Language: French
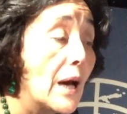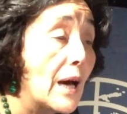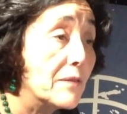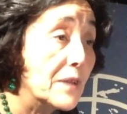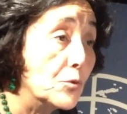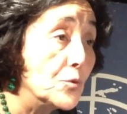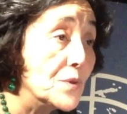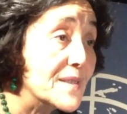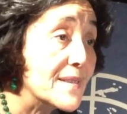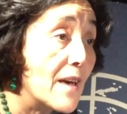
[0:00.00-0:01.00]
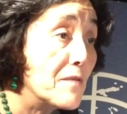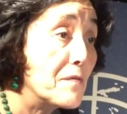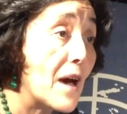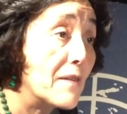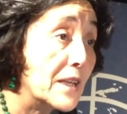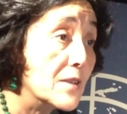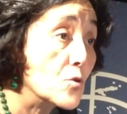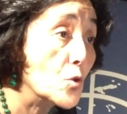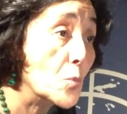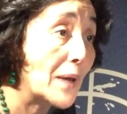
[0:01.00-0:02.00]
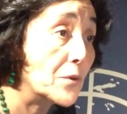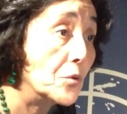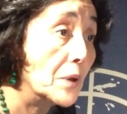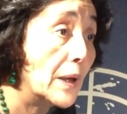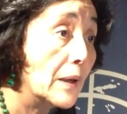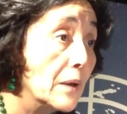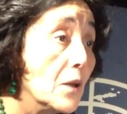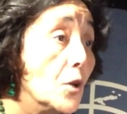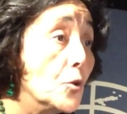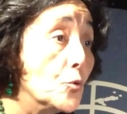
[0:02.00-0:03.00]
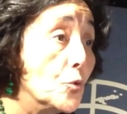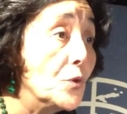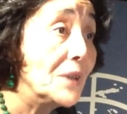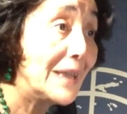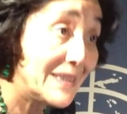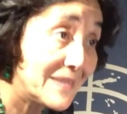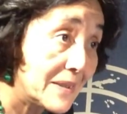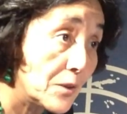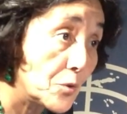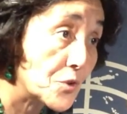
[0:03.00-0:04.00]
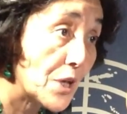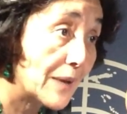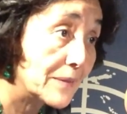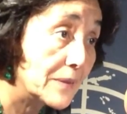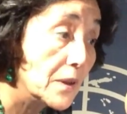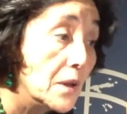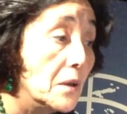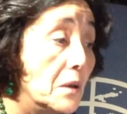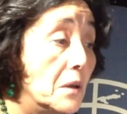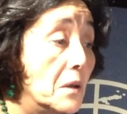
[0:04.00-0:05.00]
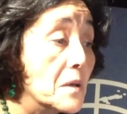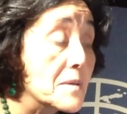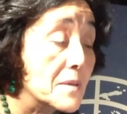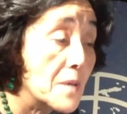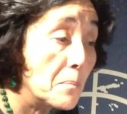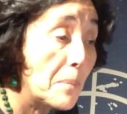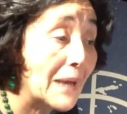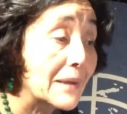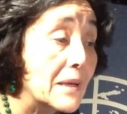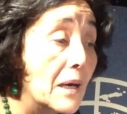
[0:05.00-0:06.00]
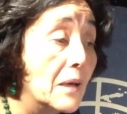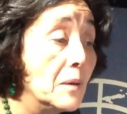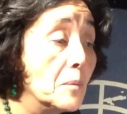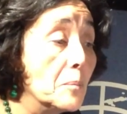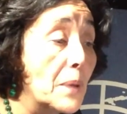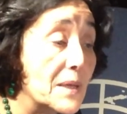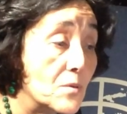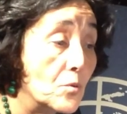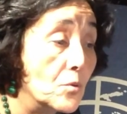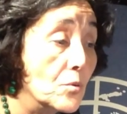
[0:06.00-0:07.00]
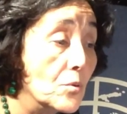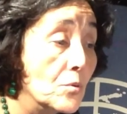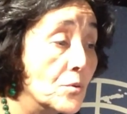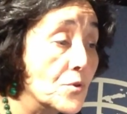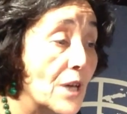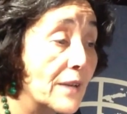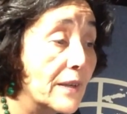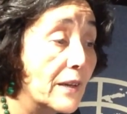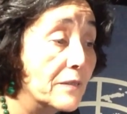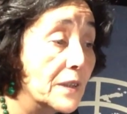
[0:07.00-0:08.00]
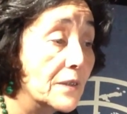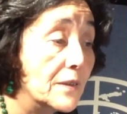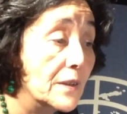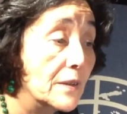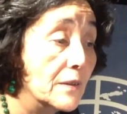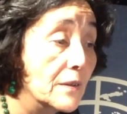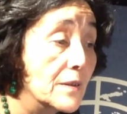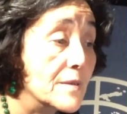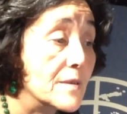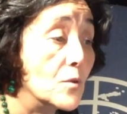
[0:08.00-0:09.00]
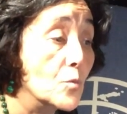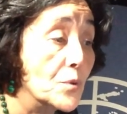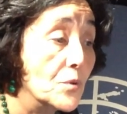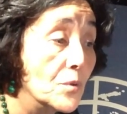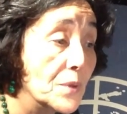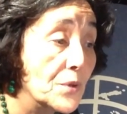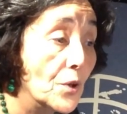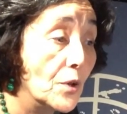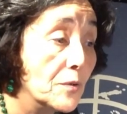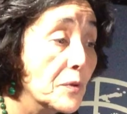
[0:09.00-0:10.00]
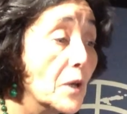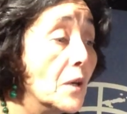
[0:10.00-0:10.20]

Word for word: avec l'UNICEF, avec les autres partenaires, de délister le Tchad. C'est pas rien parce que le Tchad avait été listé depuis 2009,